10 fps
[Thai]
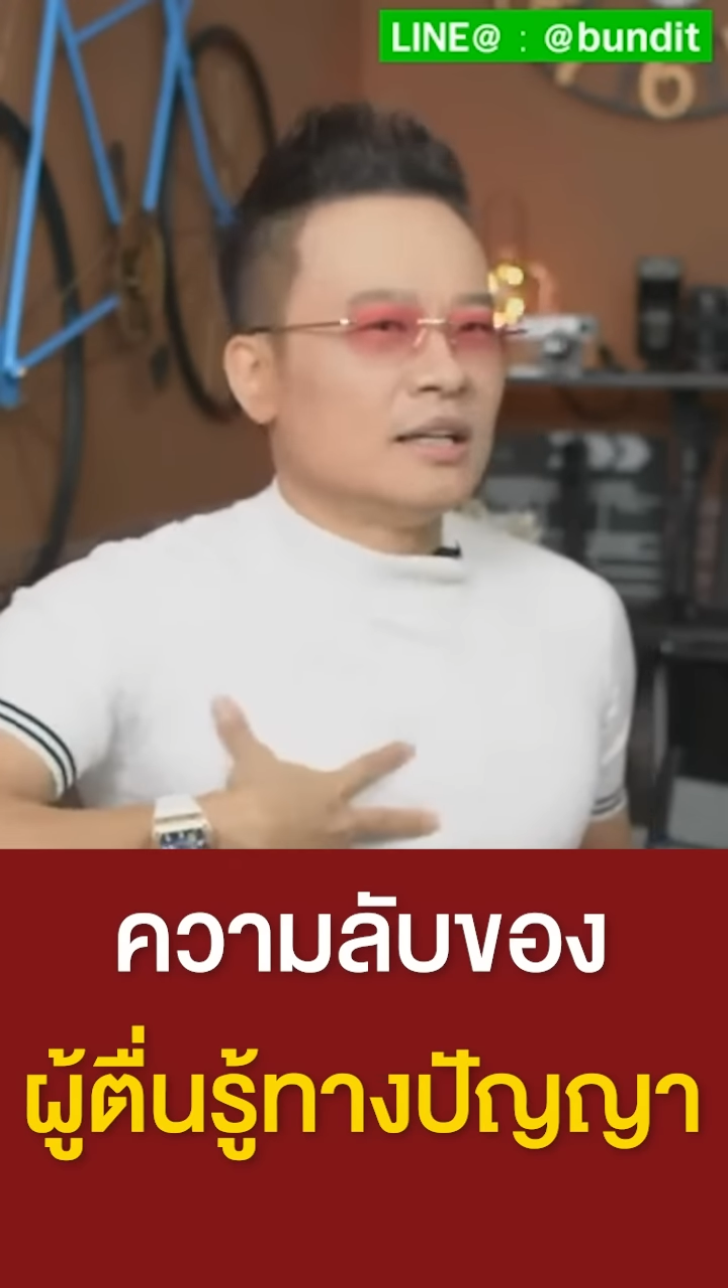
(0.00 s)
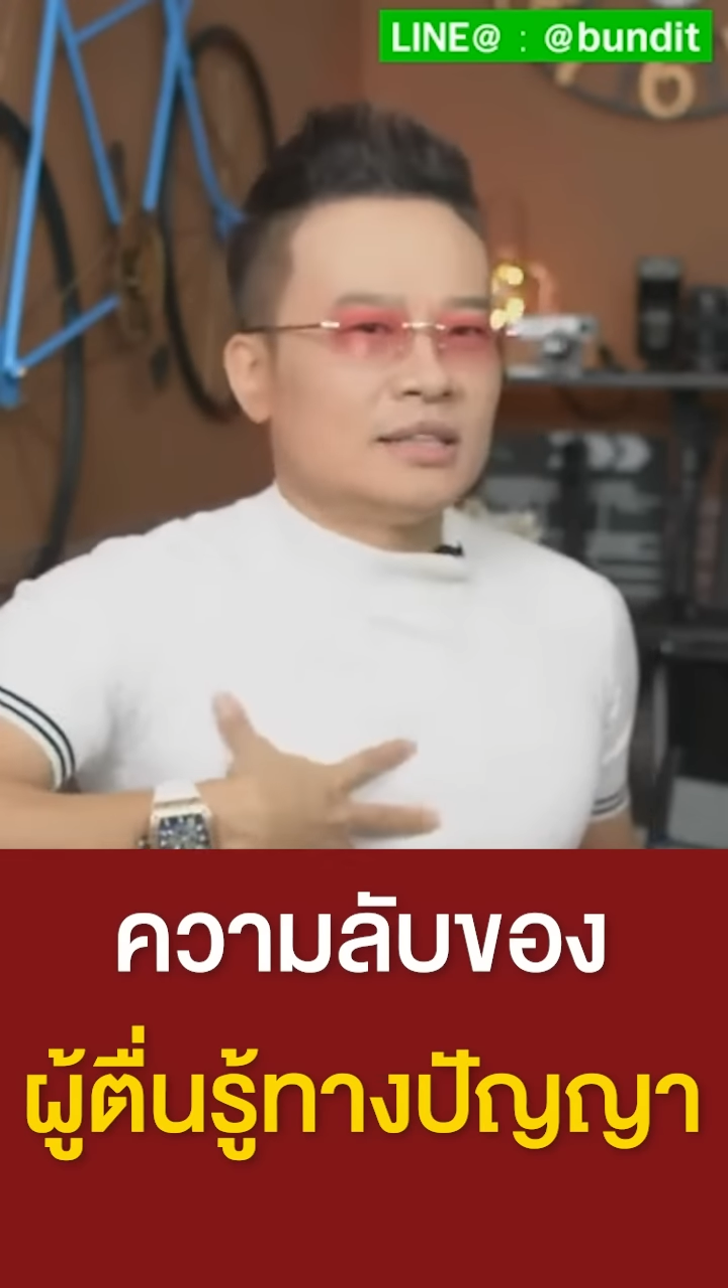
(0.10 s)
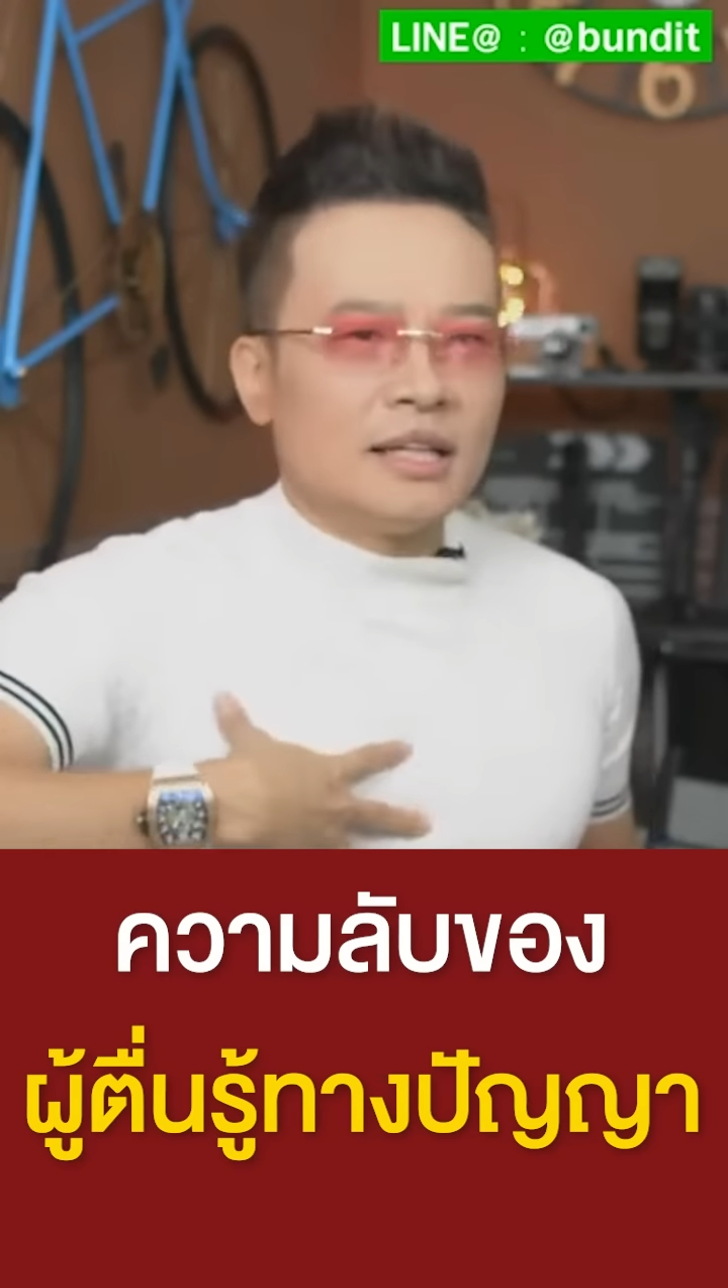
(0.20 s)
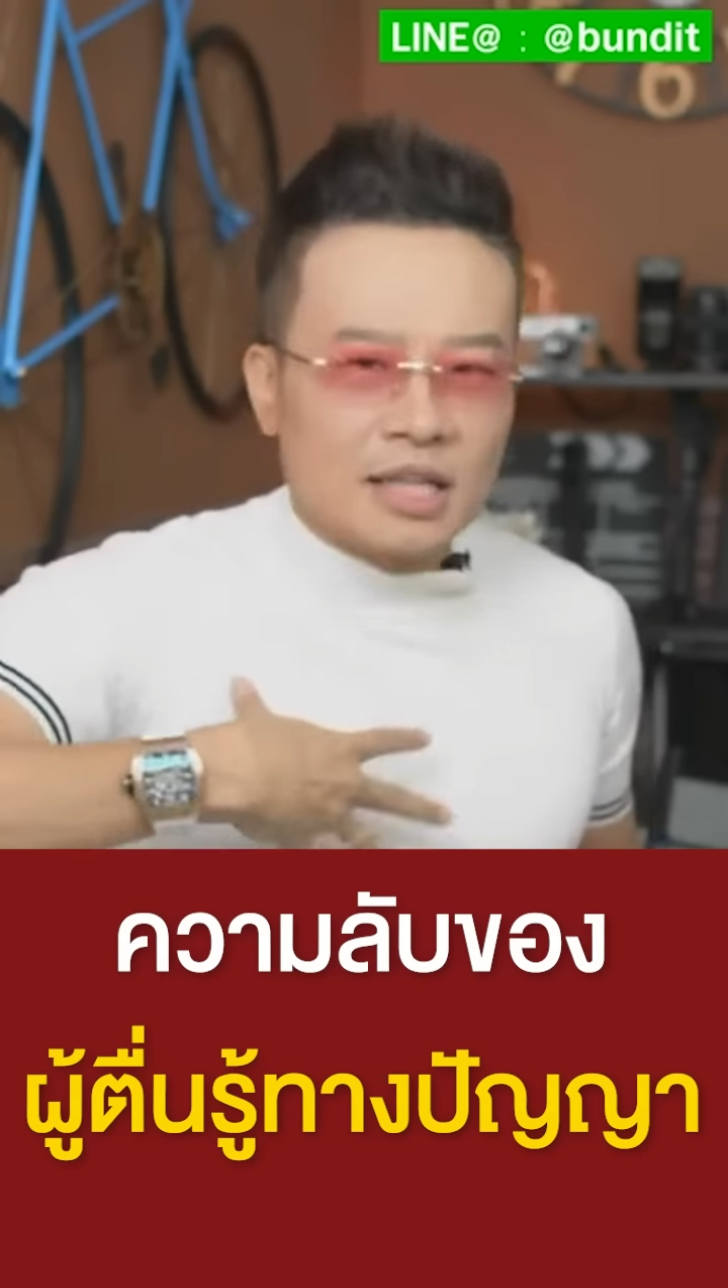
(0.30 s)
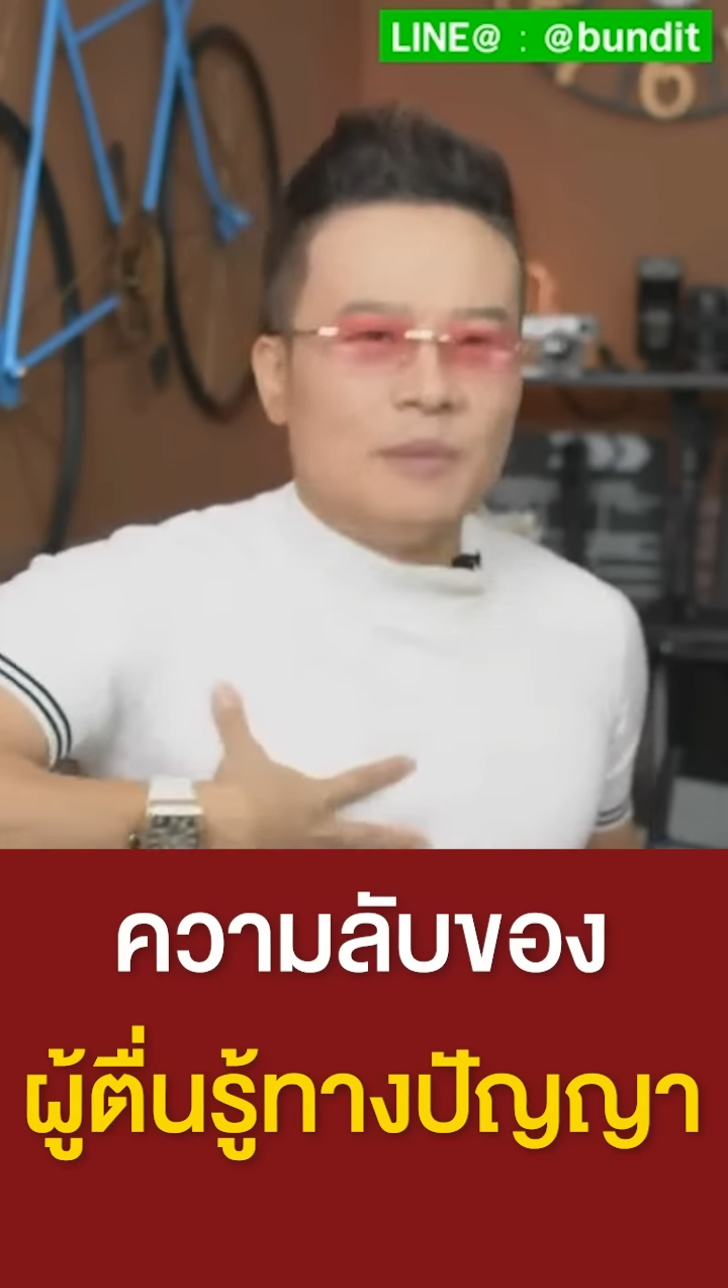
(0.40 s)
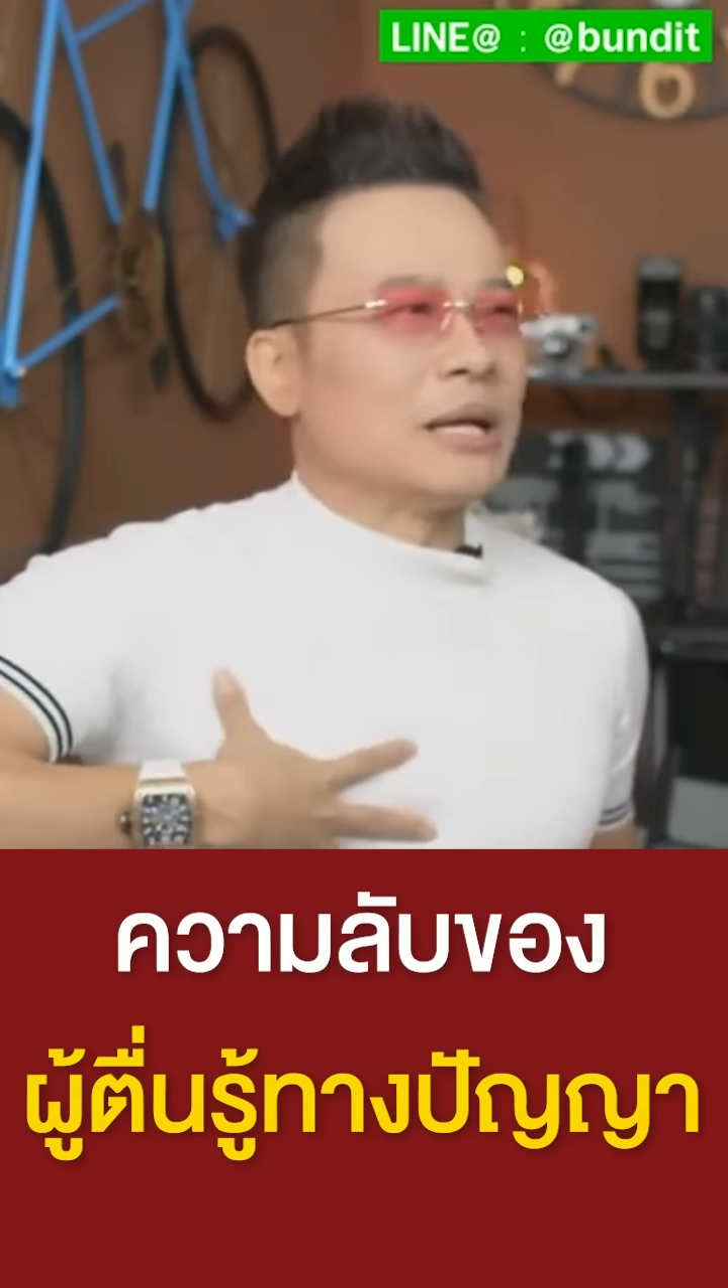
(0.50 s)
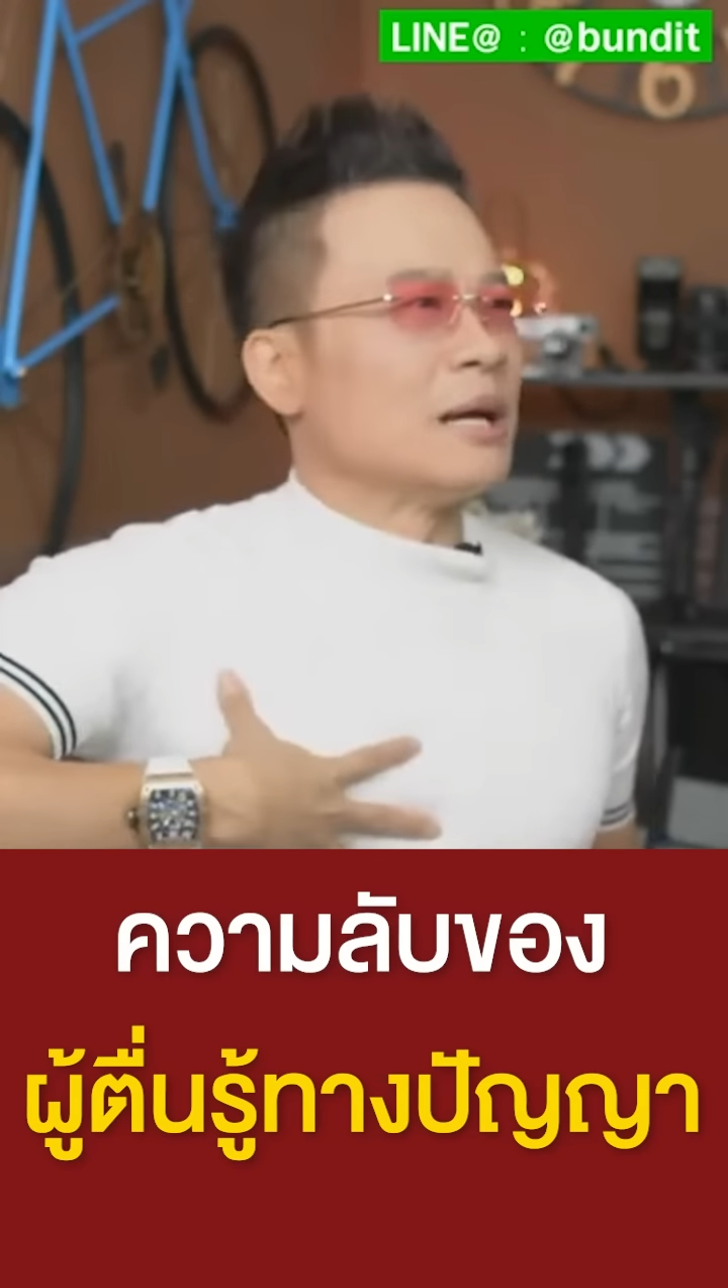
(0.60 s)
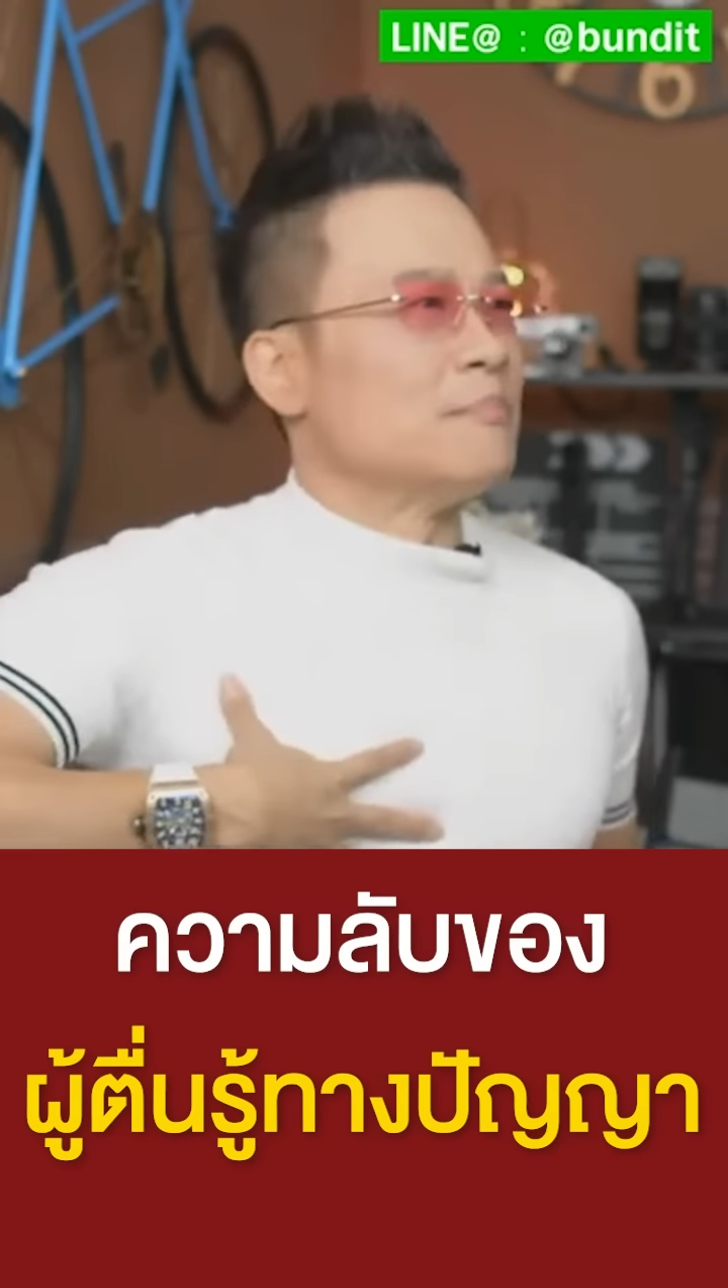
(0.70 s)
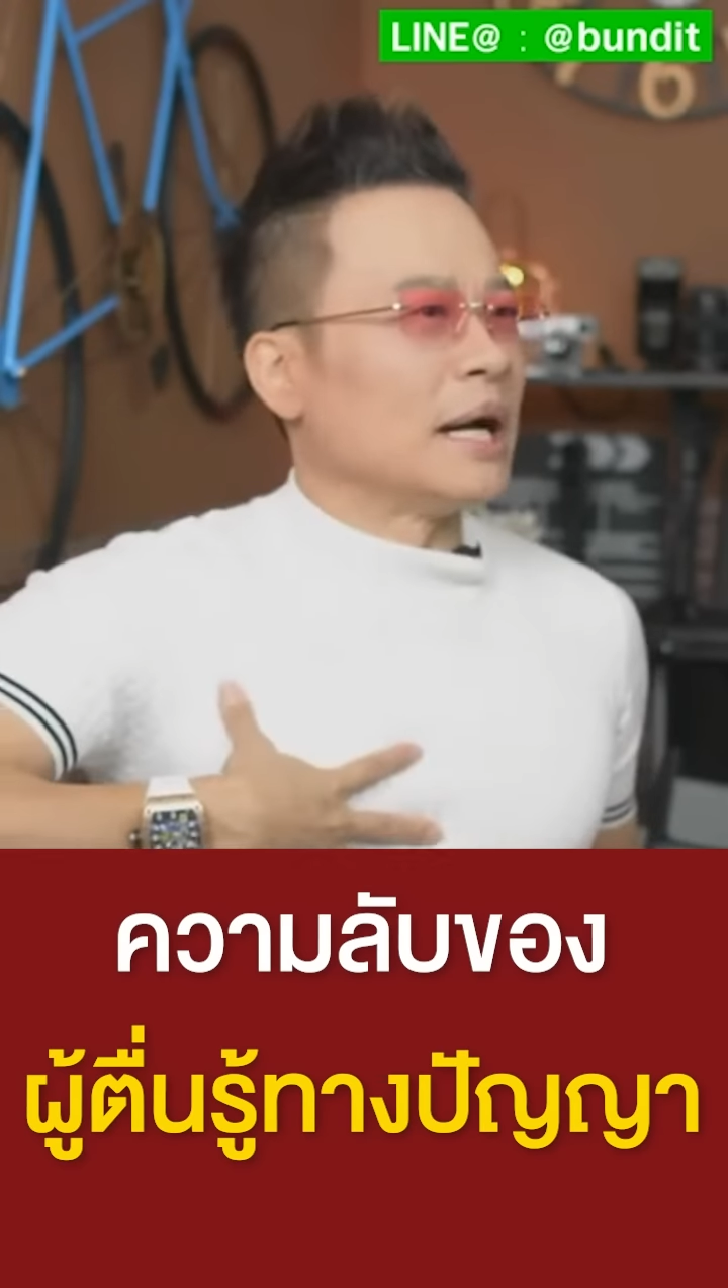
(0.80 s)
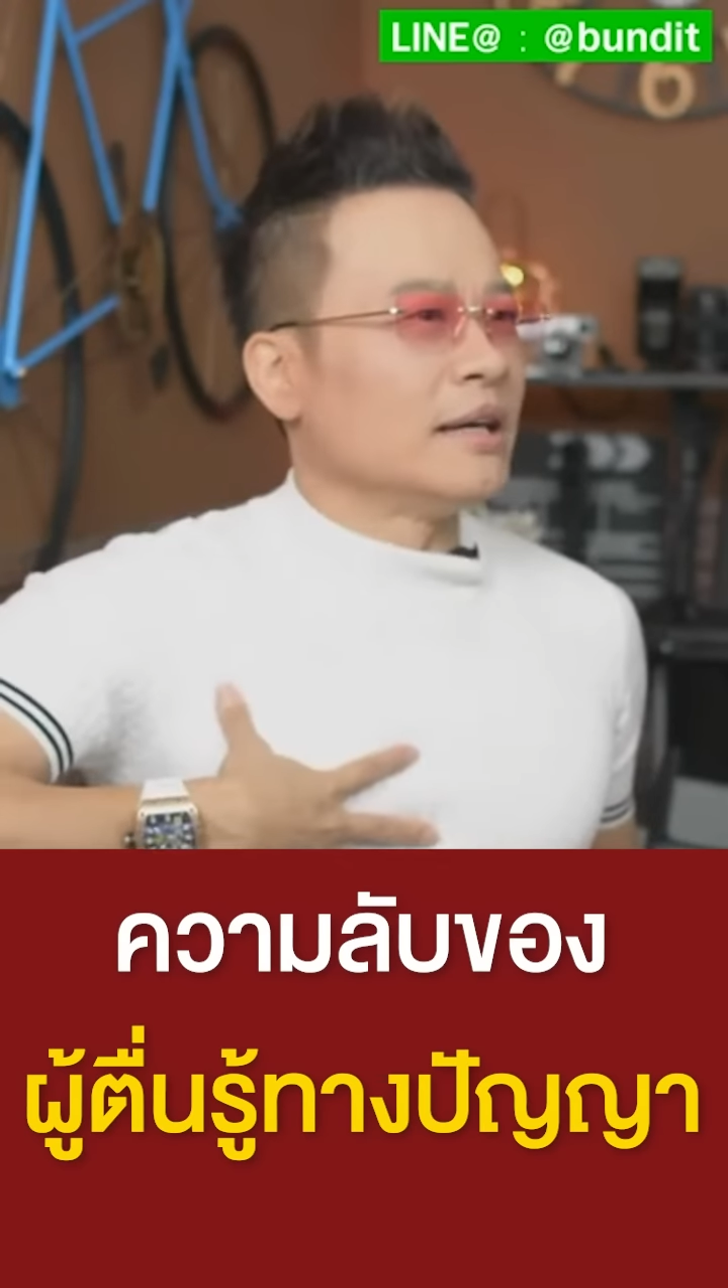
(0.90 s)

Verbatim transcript: ฉันเกิดมาทำไม